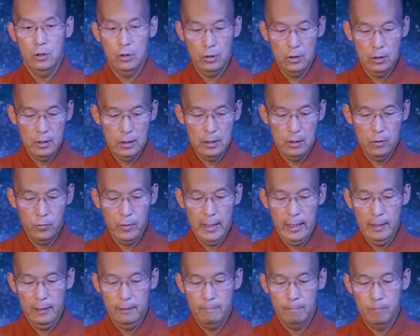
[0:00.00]
是思
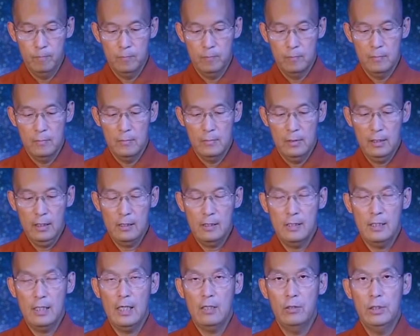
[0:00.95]
维，那
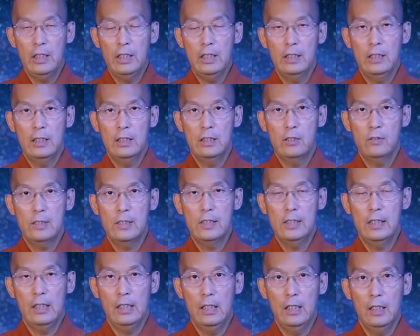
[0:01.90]
造业呢？又
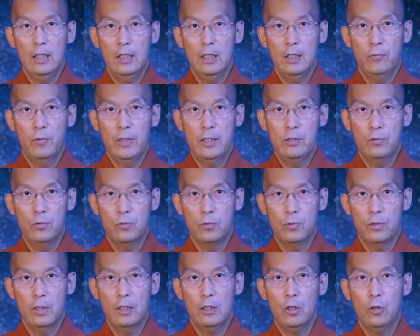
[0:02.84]
是以意乐为主，
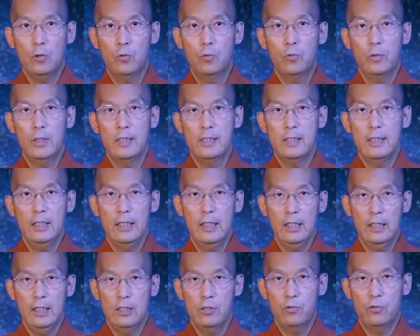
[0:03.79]
所以痛苦也是
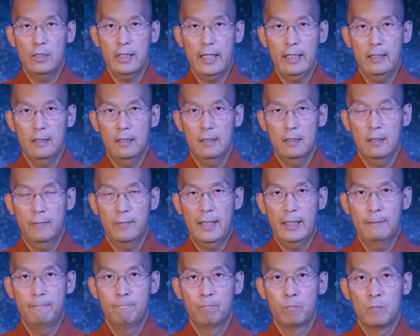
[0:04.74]
业力所感得的
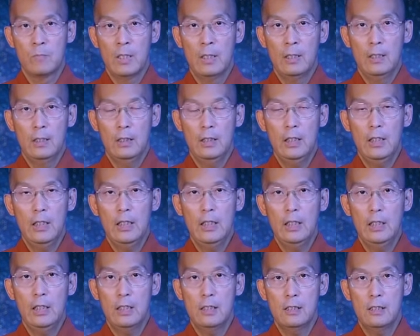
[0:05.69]
嘛。业
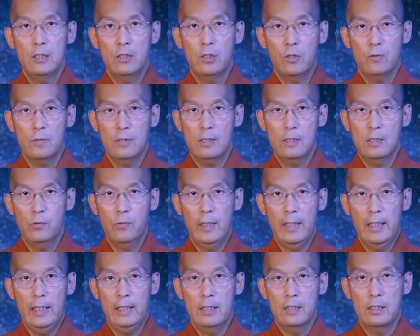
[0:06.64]
力呢，是从思
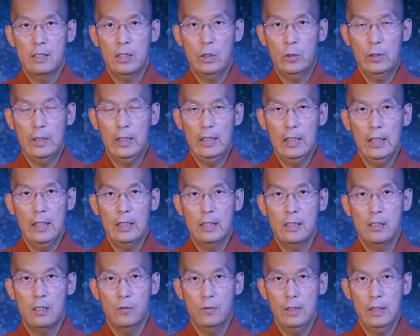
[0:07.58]
维、从意
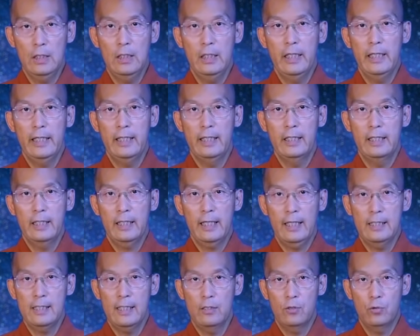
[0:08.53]
乐、从意业
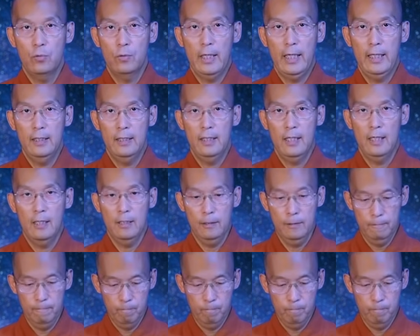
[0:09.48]
开展出来的哈。